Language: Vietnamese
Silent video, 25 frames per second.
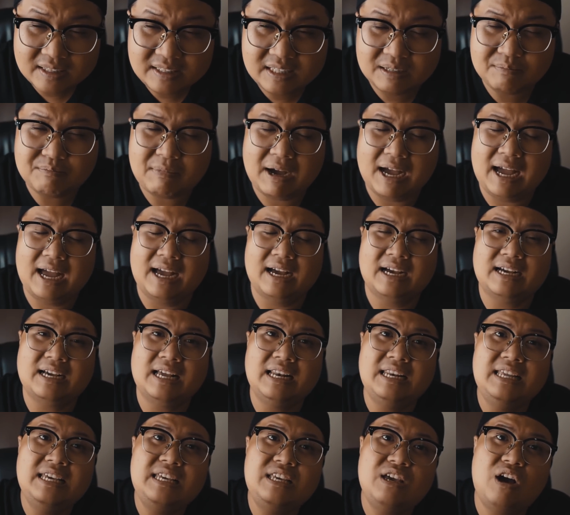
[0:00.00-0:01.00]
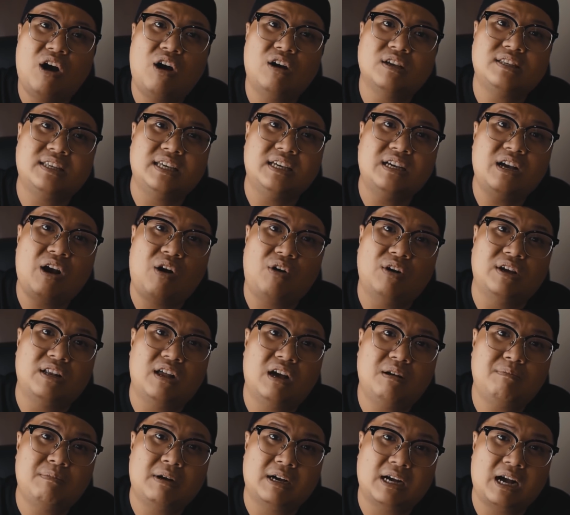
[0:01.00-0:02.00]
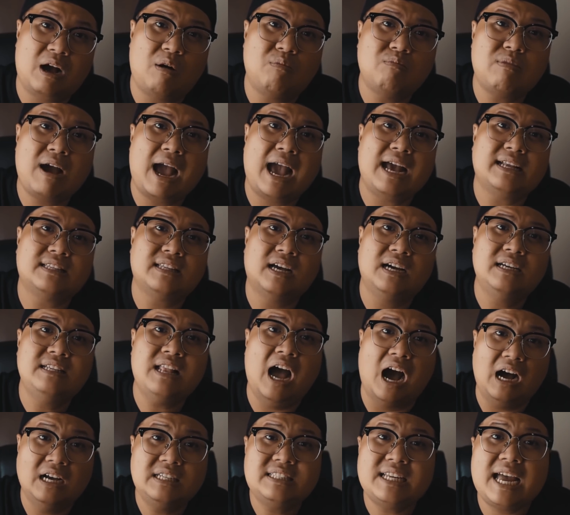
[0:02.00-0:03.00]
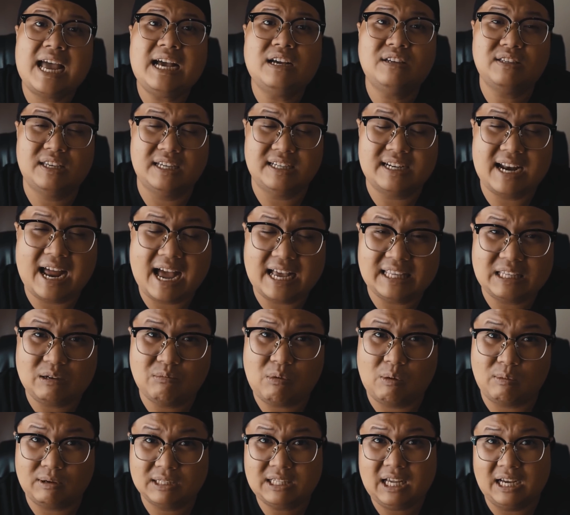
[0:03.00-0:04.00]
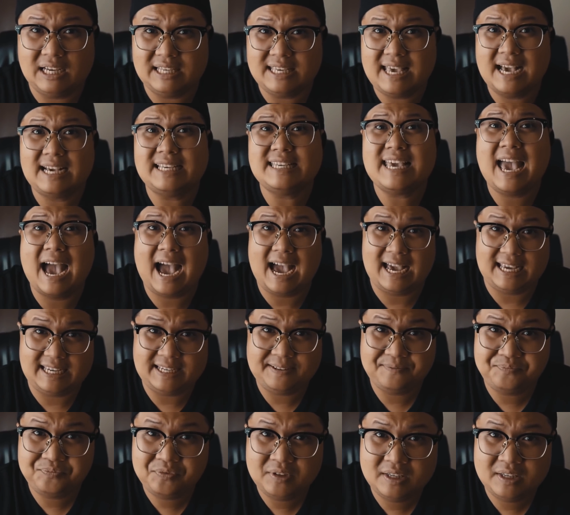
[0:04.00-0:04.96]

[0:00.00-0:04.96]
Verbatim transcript: nhưng mà cái lý do chị ngồi đó mà không ai tới đỡ xác chị ra trong một cái thời gian dài